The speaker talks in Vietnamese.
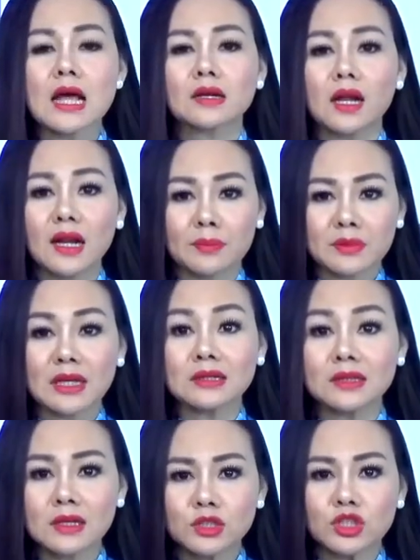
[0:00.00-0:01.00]
để lập thành
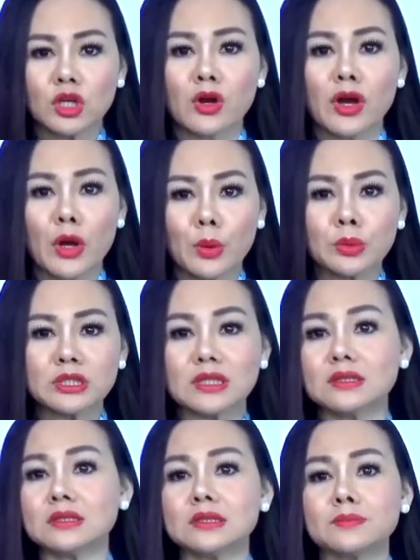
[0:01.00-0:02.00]
tích cho
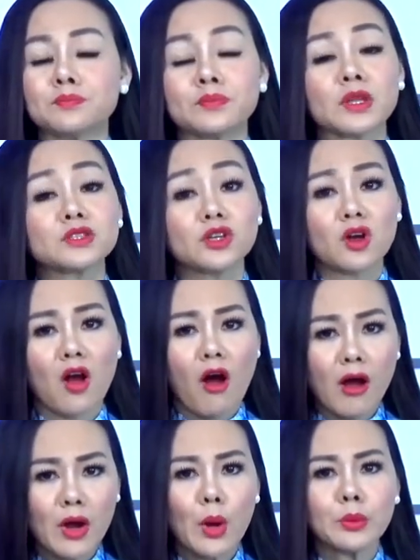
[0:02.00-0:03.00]

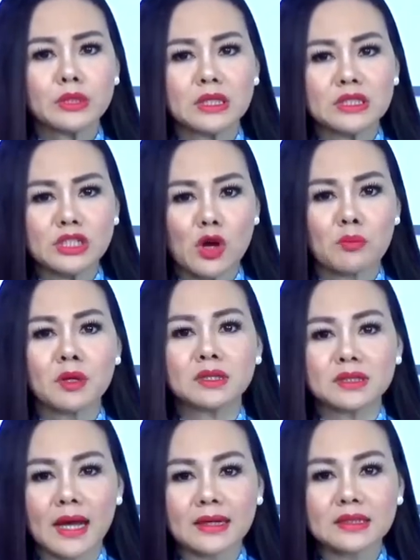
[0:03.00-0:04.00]
có công trình chào mừng
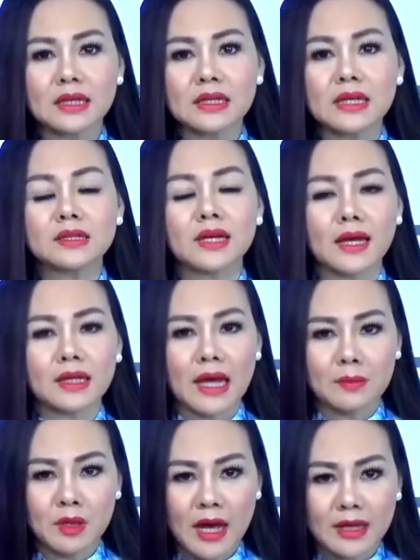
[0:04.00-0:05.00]
tháng Thanh niên
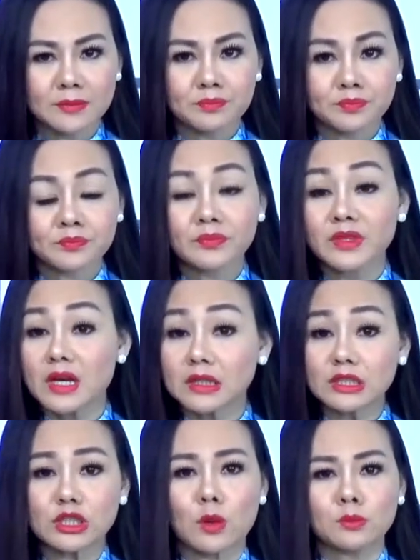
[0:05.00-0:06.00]
2022. Nhân
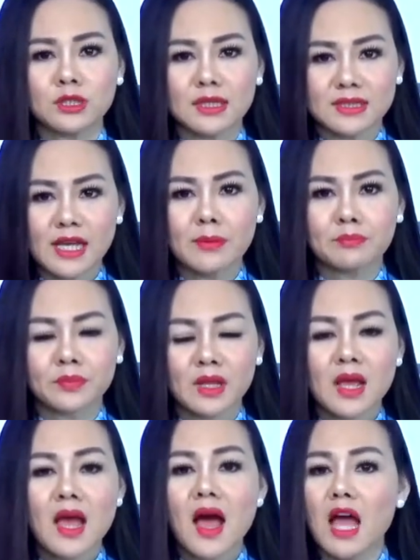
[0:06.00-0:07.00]
rộng ra xem,
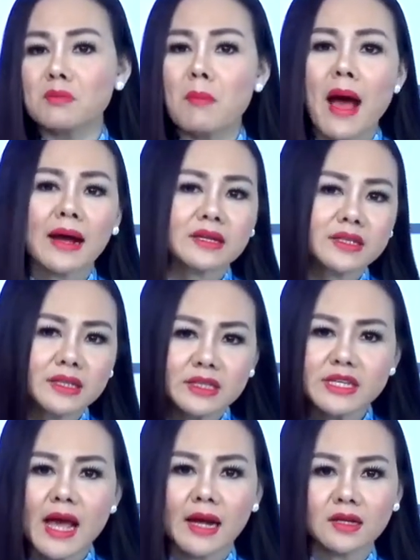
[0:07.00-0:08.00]
hãy bạn dính
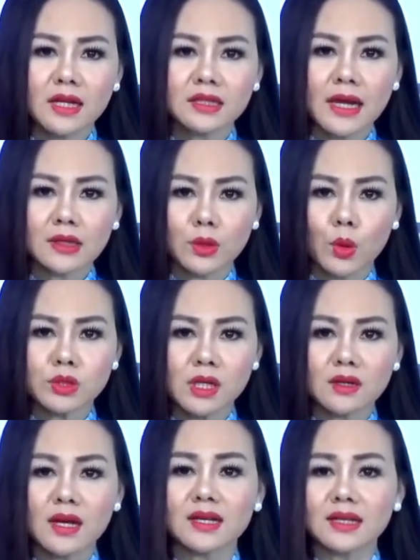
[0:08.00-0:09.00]
dáng đến các tổ
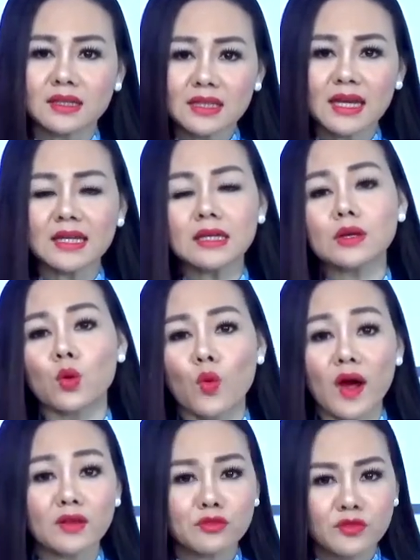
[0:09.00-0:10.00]
chức là cánh tay,
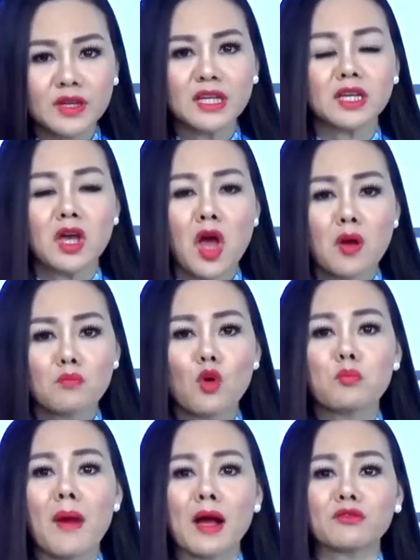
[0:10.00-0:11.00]
ngoại vi,
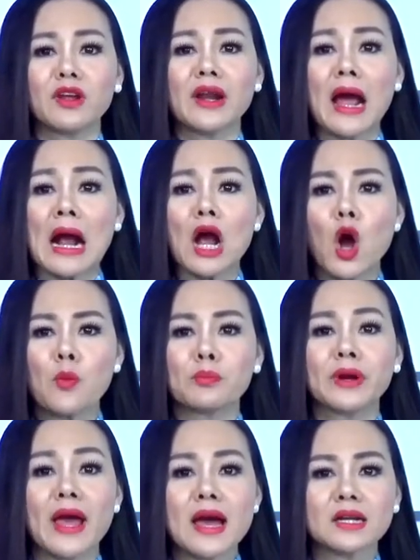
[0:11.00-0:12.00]
buộc bạn phải nặng ốc
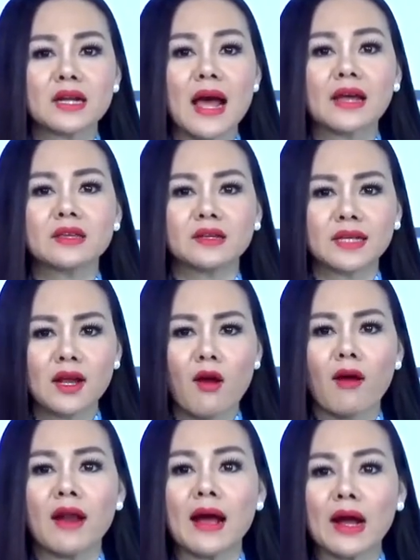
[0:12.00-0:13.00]
đẻ ra những cái
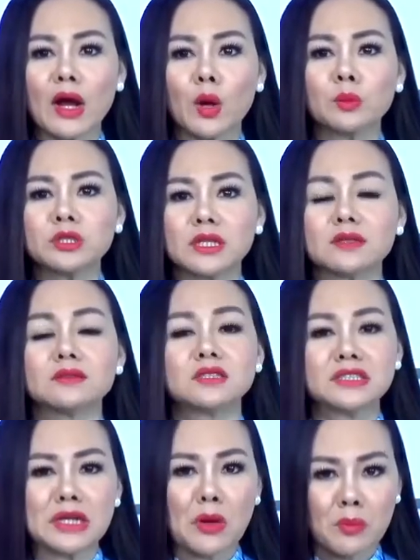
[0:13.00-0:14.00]
gọi là công trình
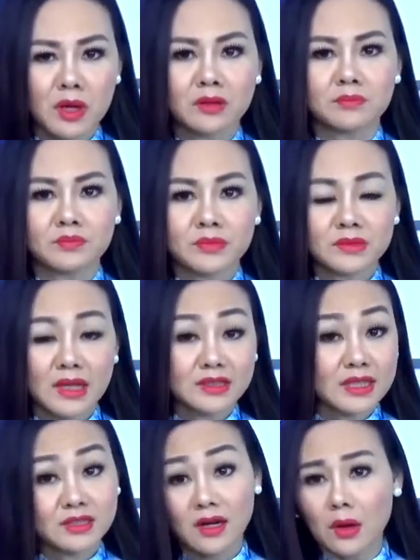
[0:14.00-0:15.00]
chào mừng. Thành
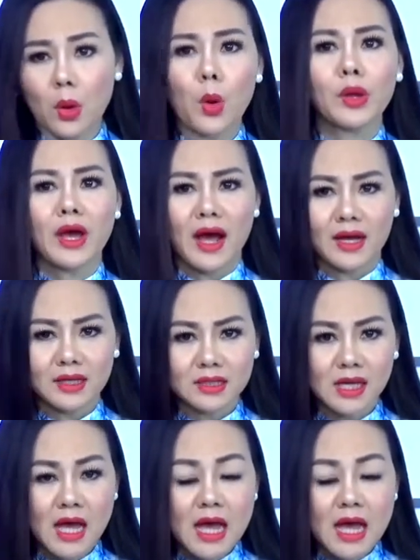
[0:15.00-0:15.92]
ra rất là khôi hài